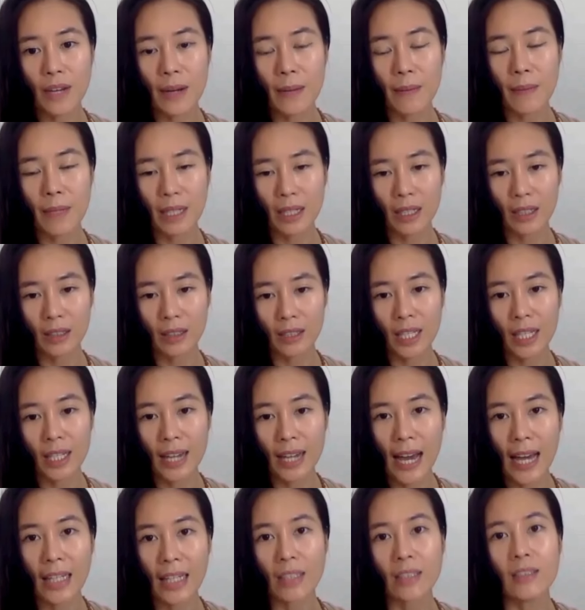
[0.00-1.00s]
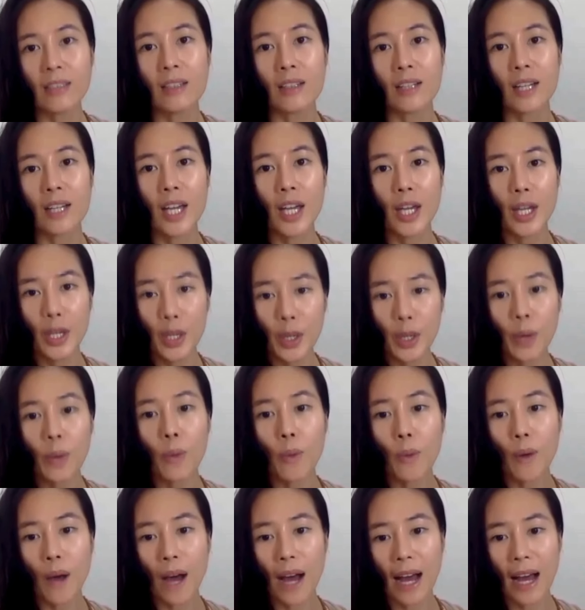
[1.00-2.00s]
Và mình có thể đạt được hiệu
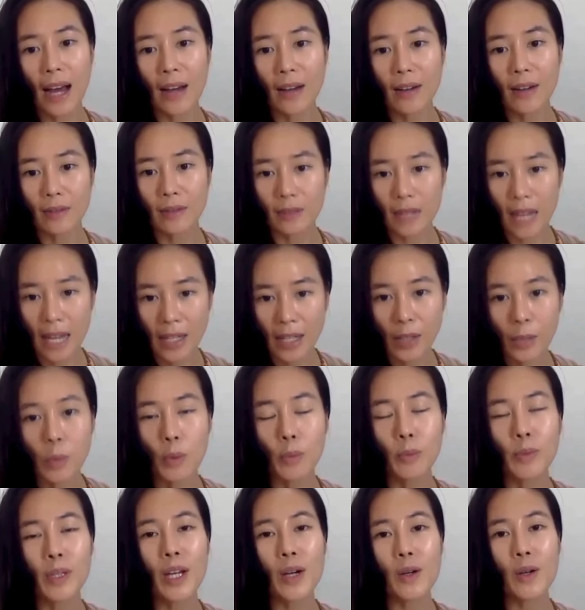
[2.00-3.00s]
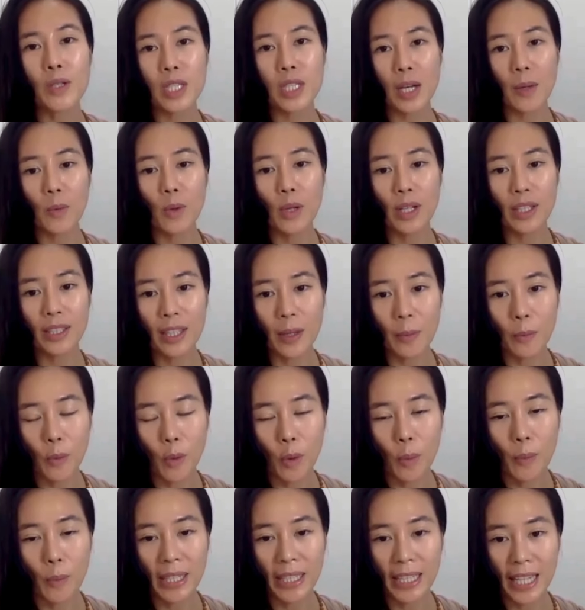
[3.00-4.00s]
quả đạt được mục tiêu trong luyện tập
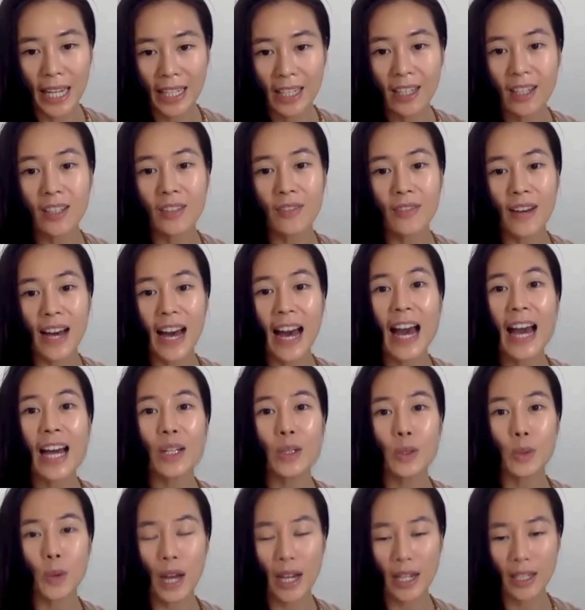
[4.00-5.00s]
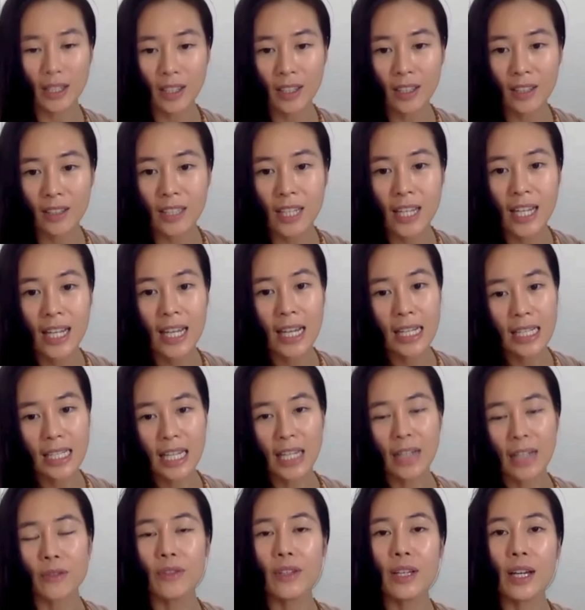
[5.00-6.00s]
của mình nhanh hơn và an toàn hơn
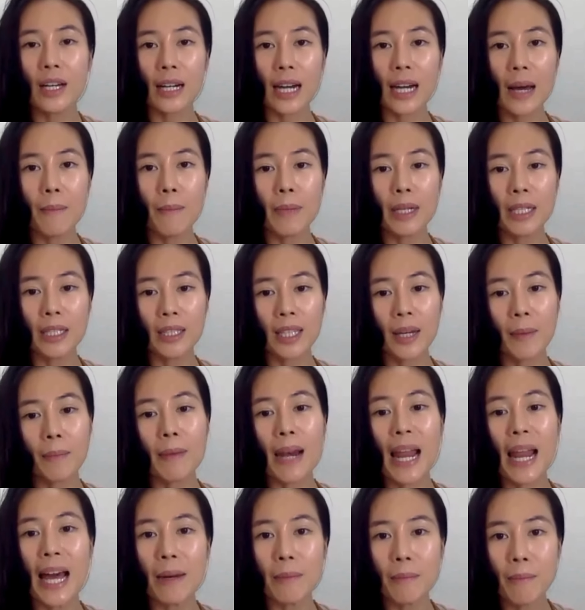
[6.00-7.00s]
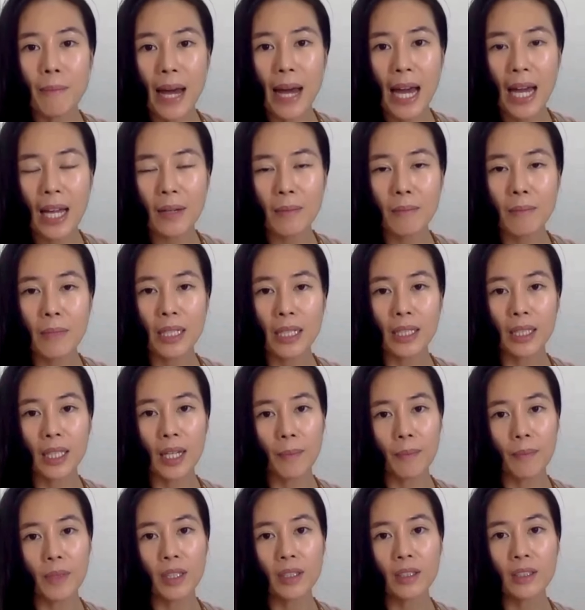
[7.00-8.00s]
tránh việc là mình tập lan man mình
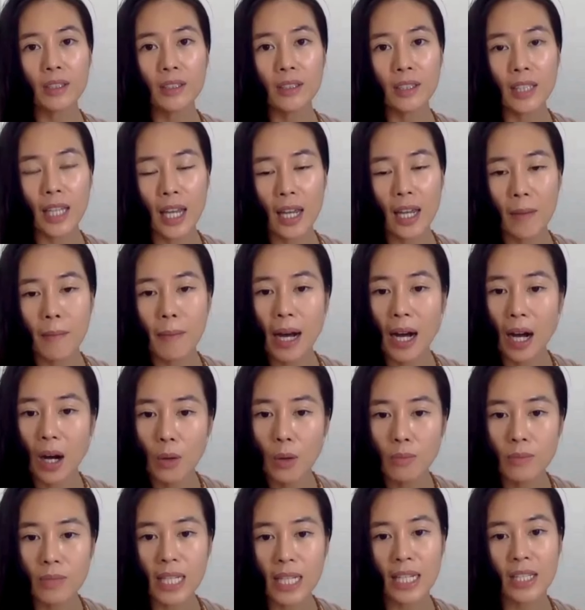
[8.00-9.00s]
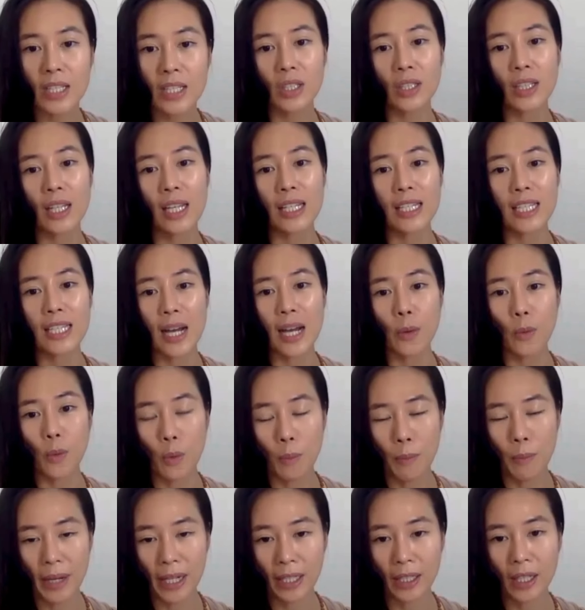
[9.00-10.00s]
tập những tư thế mà không dành cho thể trạng
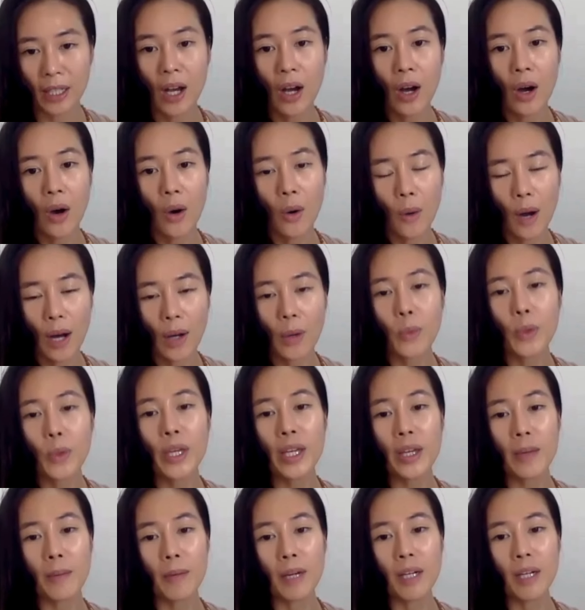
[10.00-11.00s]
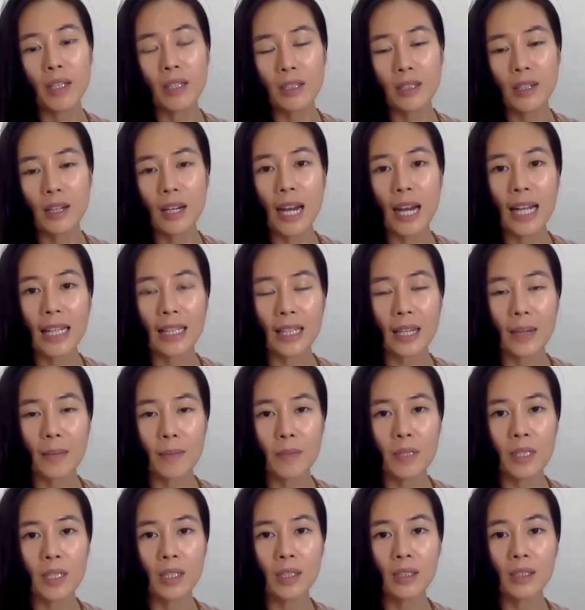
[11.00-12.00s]
của mình hoặc nguy hiểm hơn nữa là tập
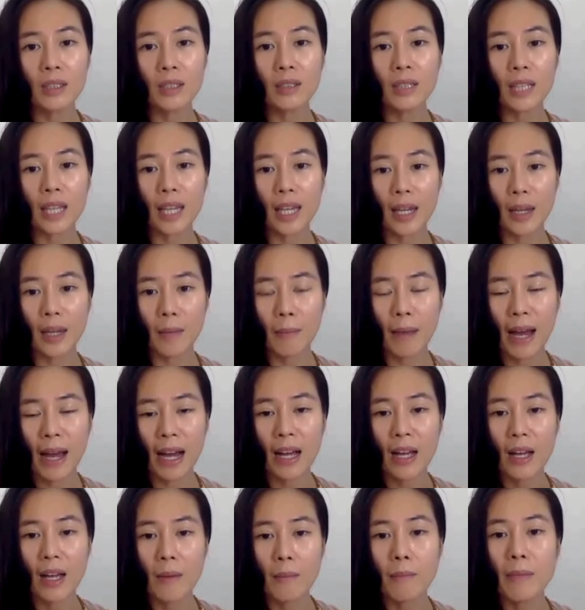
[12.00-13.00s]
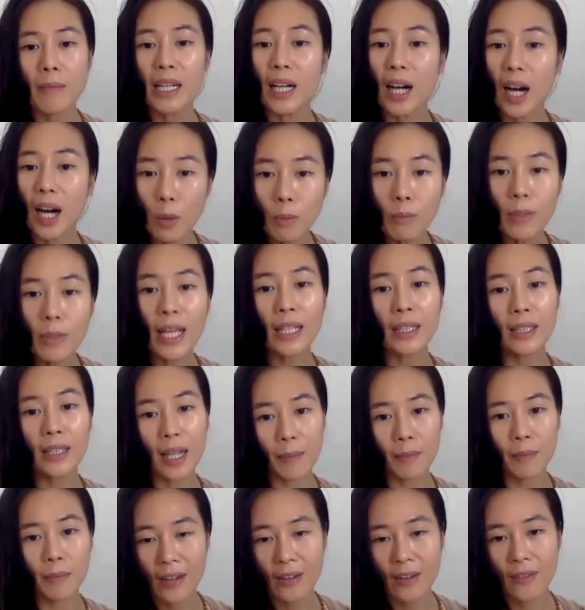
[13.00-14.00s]
những tư thế mà mình không nên
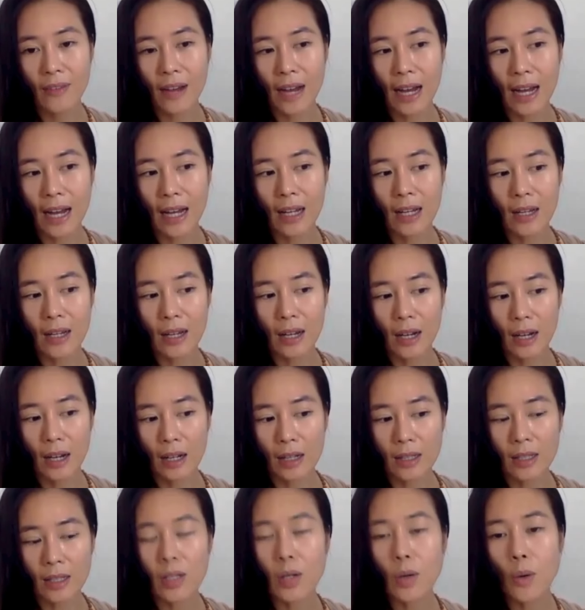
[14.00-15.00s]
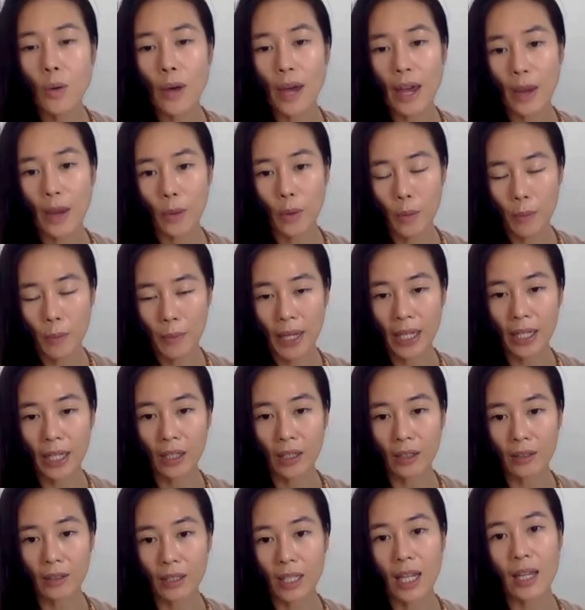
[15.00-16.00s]
tập và à, sức khỏe của
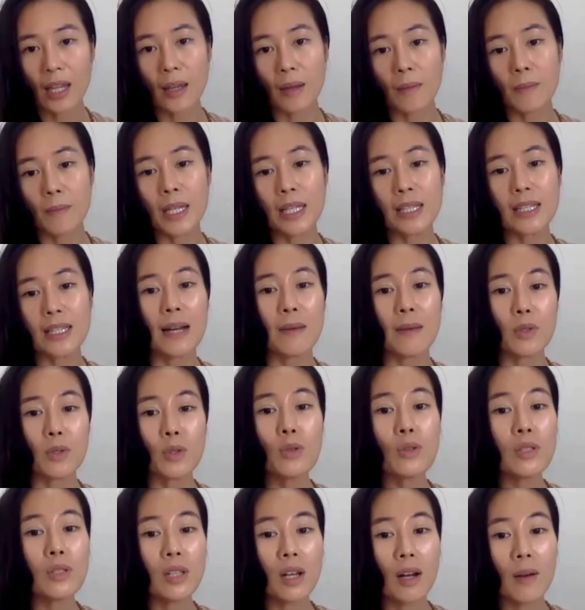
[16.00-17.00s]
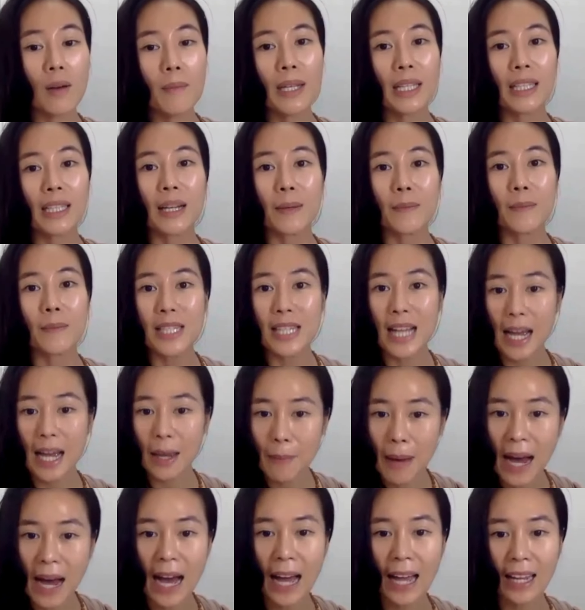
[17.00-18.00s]
mình có thể bị giảm sút do mình tập
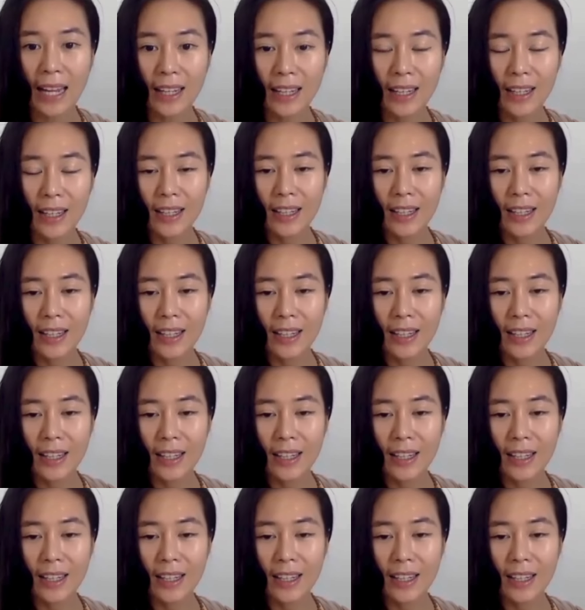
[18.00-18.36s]
sai bài